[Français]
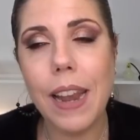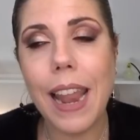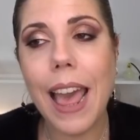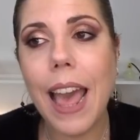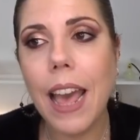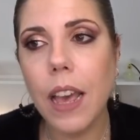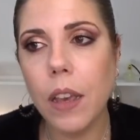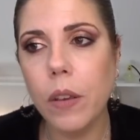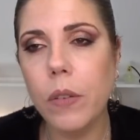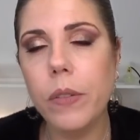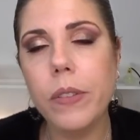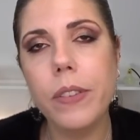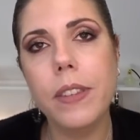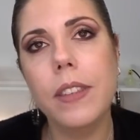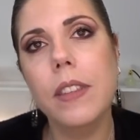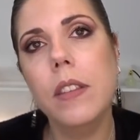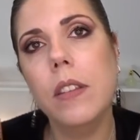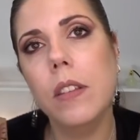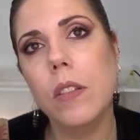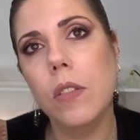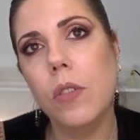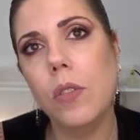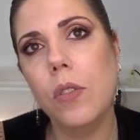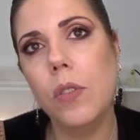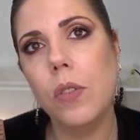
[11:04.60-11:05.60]
la
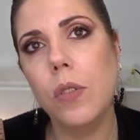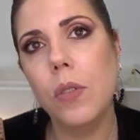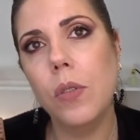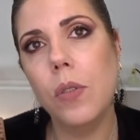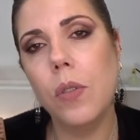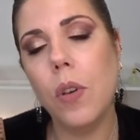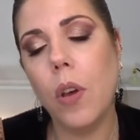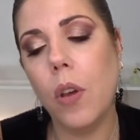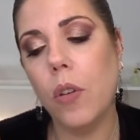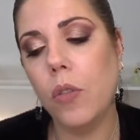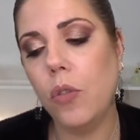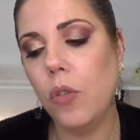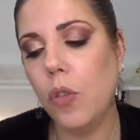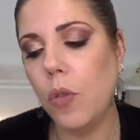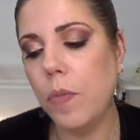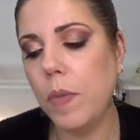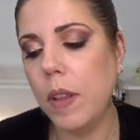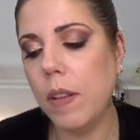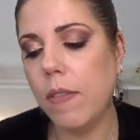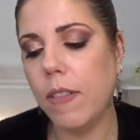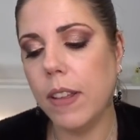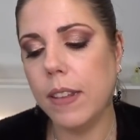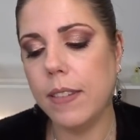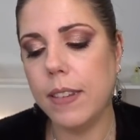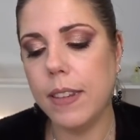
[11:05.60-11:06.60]
réussite de
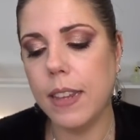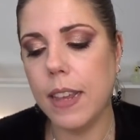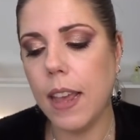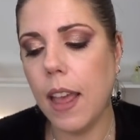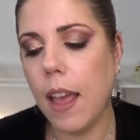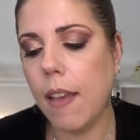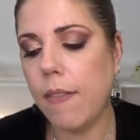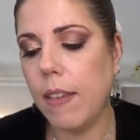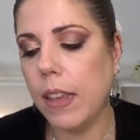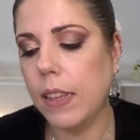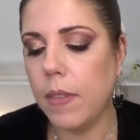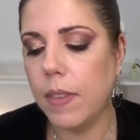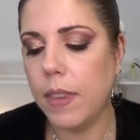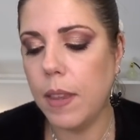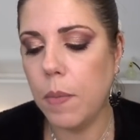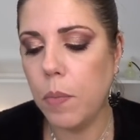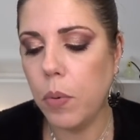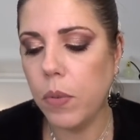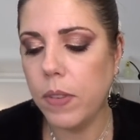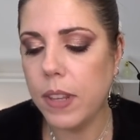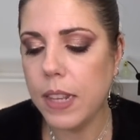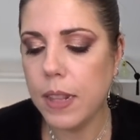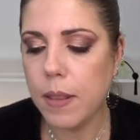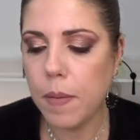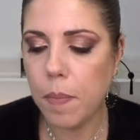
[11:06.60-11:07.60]
2021 euh, avec ces
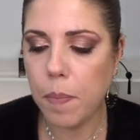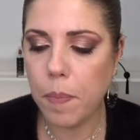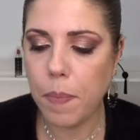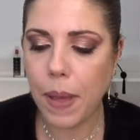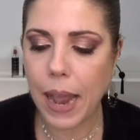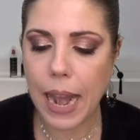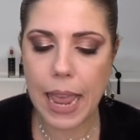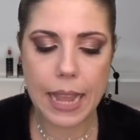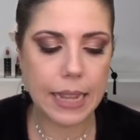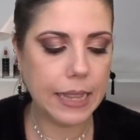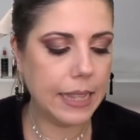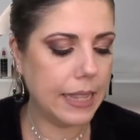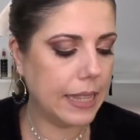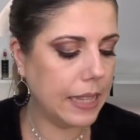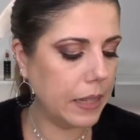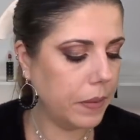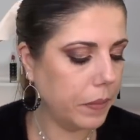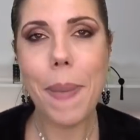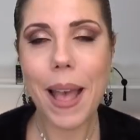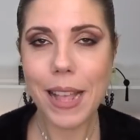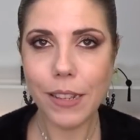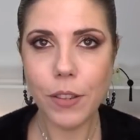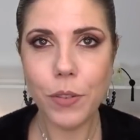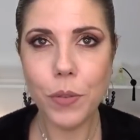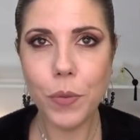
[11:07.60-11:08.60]
petites palettes.
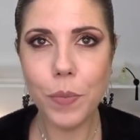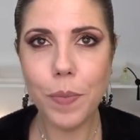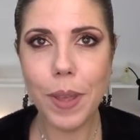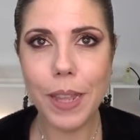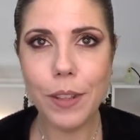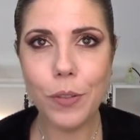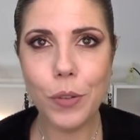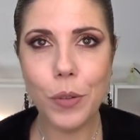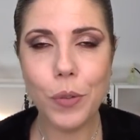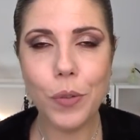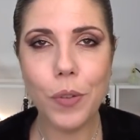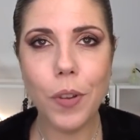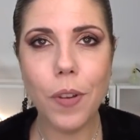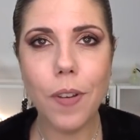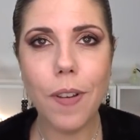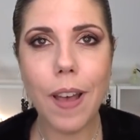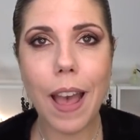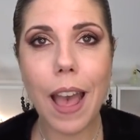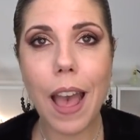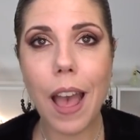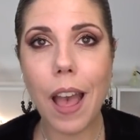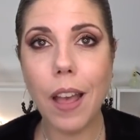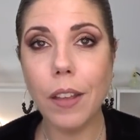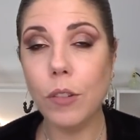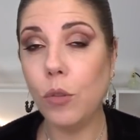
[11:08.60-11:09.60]
Passons maintenant
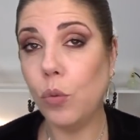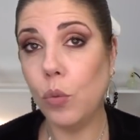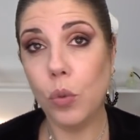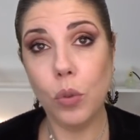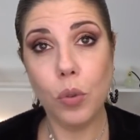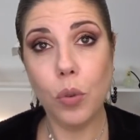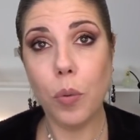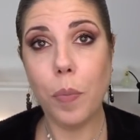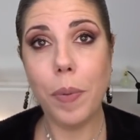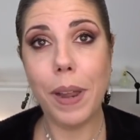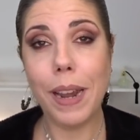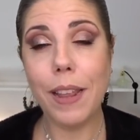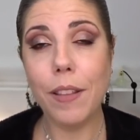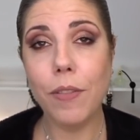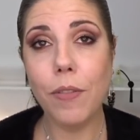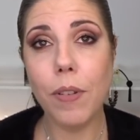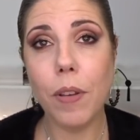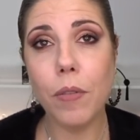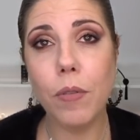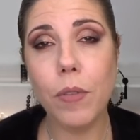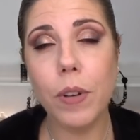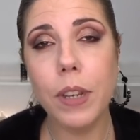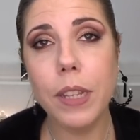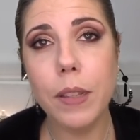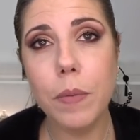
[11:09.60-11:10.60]
à une autre palette
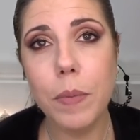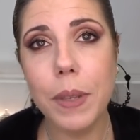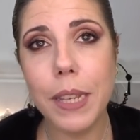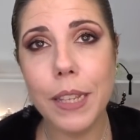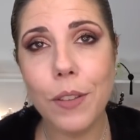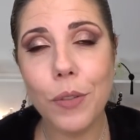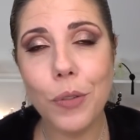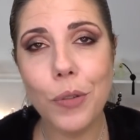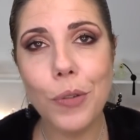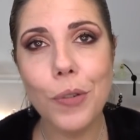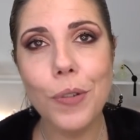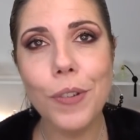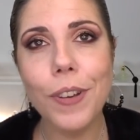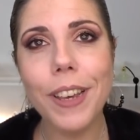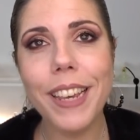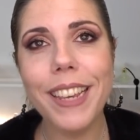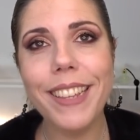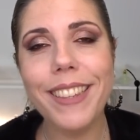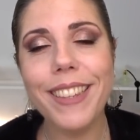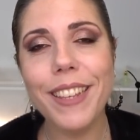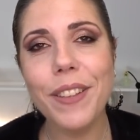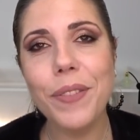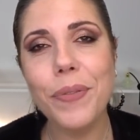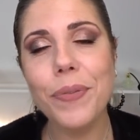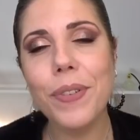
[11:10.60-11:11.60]
favorite bien sûr et
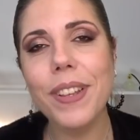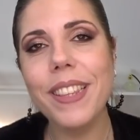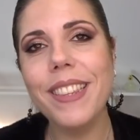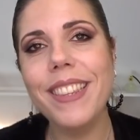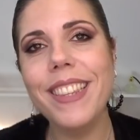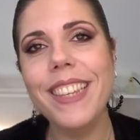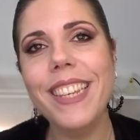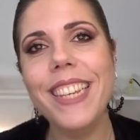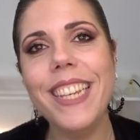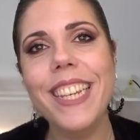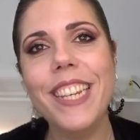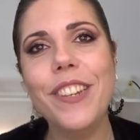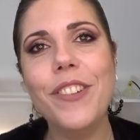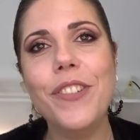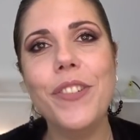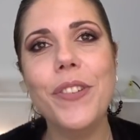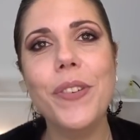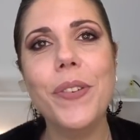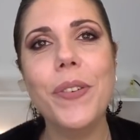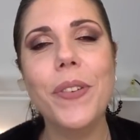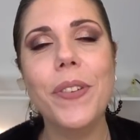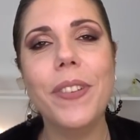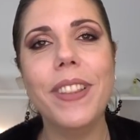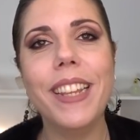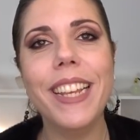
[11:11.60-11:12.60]
cette fois-ci
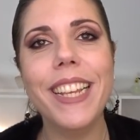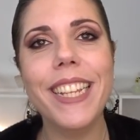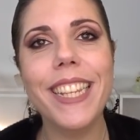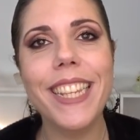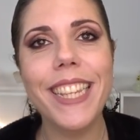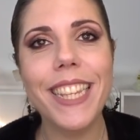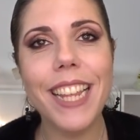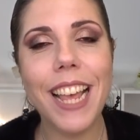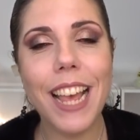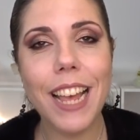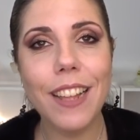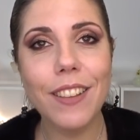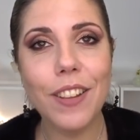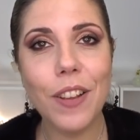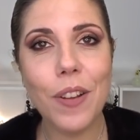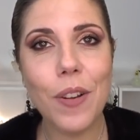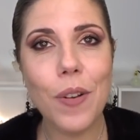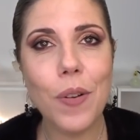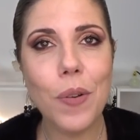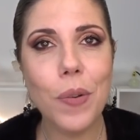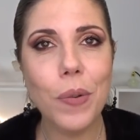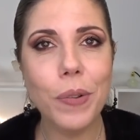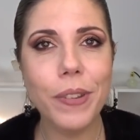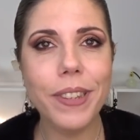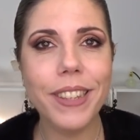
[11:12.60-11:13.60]
je décerne
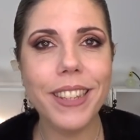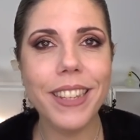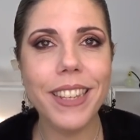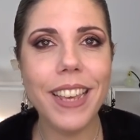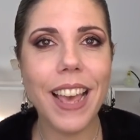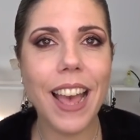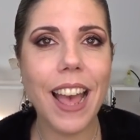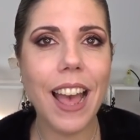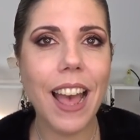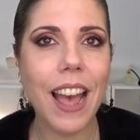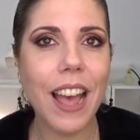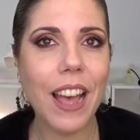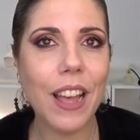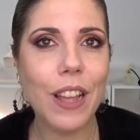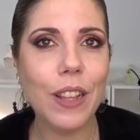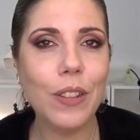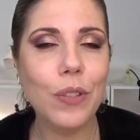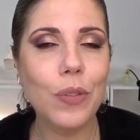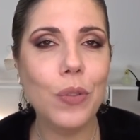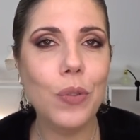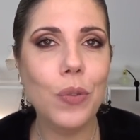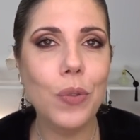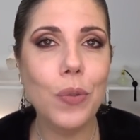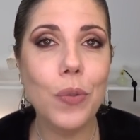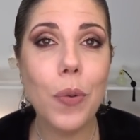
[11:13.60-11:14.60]
l'Oscar
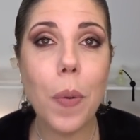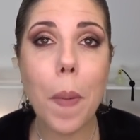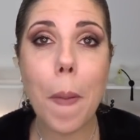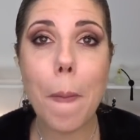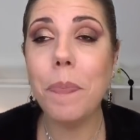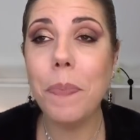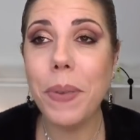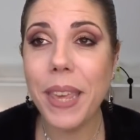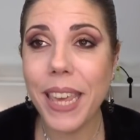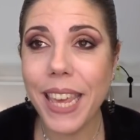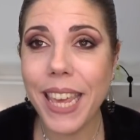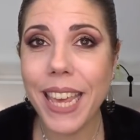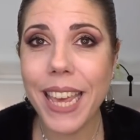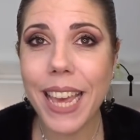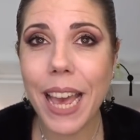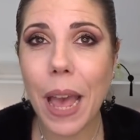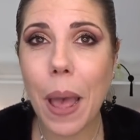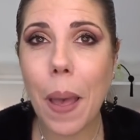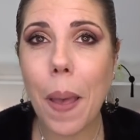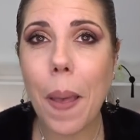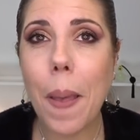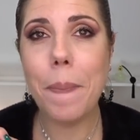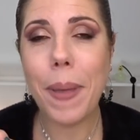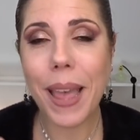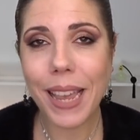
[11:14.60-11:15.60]
du pire
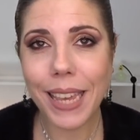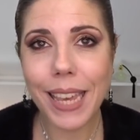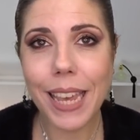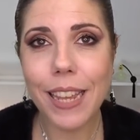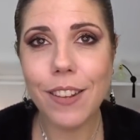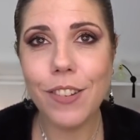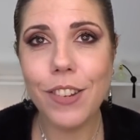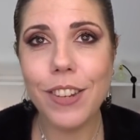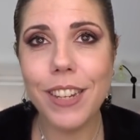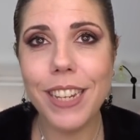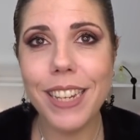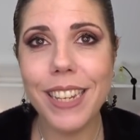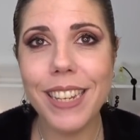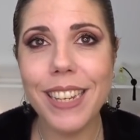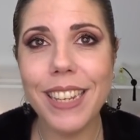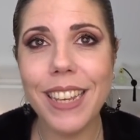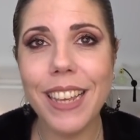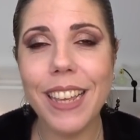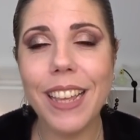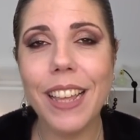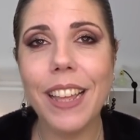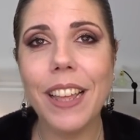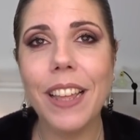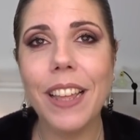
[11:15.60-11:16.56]
packaging